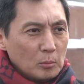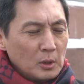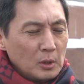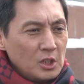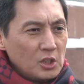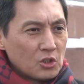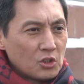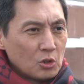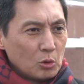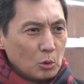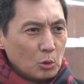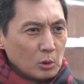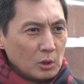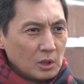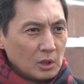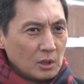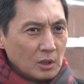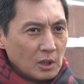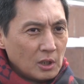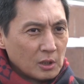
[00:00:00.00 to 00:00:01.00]
Мы
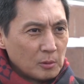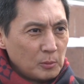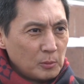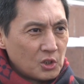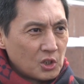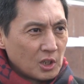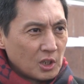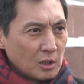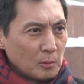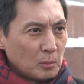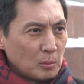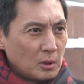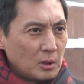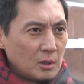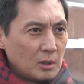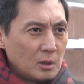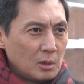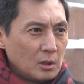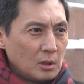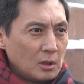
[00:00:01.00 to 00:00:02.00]
ежегодно отмечаем
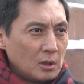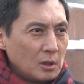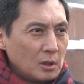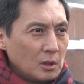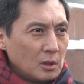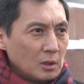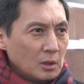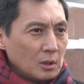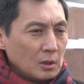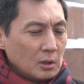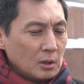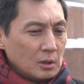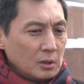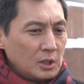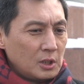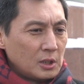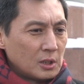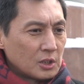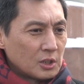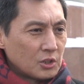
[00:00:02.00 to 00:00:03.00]

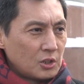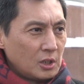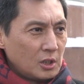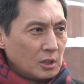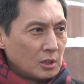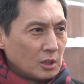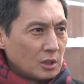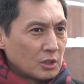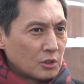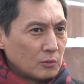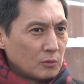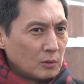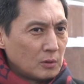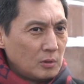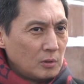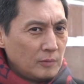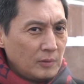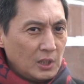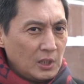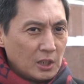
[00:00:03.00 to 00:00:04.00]
день рождения нашего
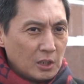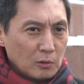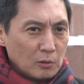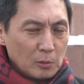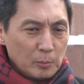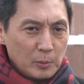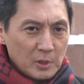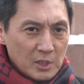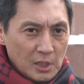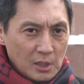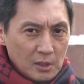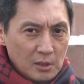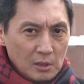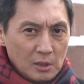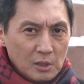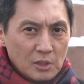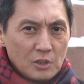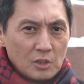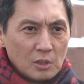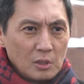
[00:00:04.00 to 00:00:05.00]
великого
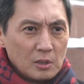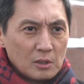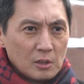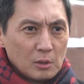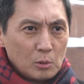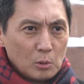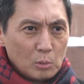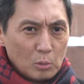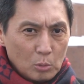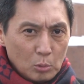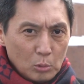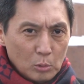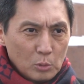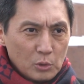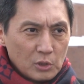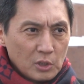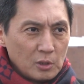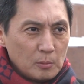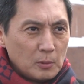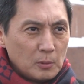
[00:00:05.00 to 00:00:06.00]
писателя Чингиза
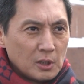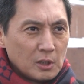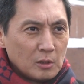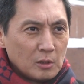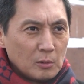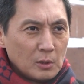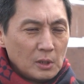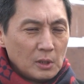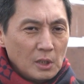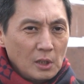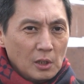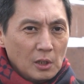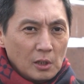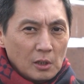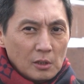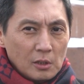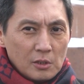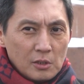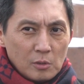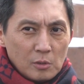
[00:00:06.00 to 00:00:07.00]
Турекуловича Айтматова.
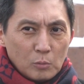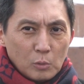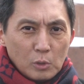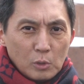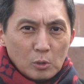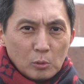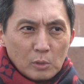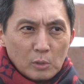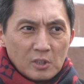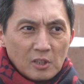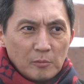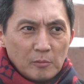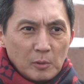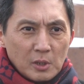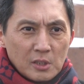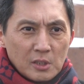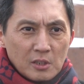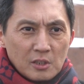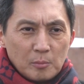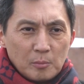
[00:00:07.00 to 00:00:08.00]
Сегодня вот
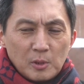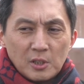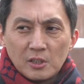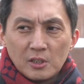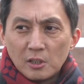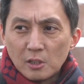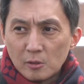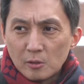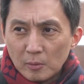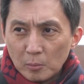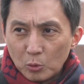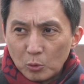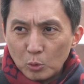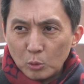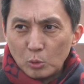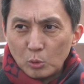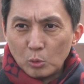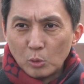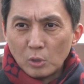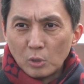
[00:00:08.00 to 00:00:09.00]
совместно с Министерством
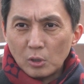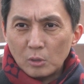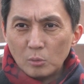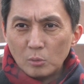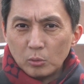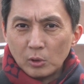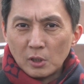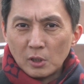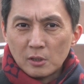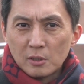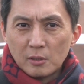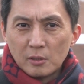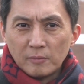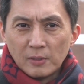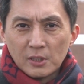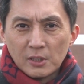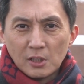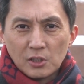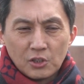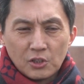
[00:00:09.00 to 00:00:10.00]
культуры у нас
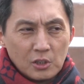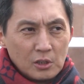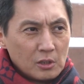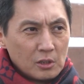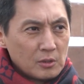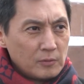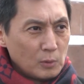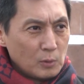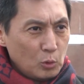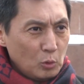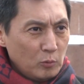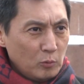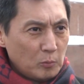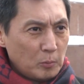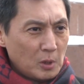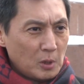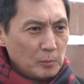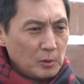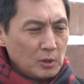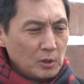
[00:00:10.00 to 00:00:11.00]
возложение цветов
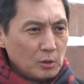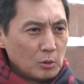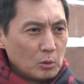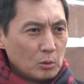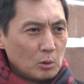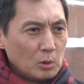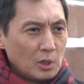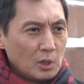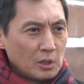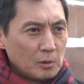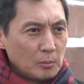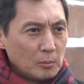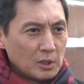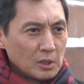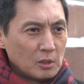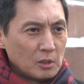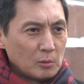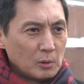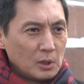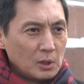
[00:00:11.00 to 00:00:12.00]
памятнику
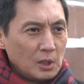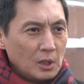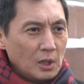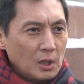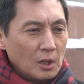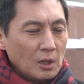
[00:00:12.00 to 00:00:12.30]
Айтматова.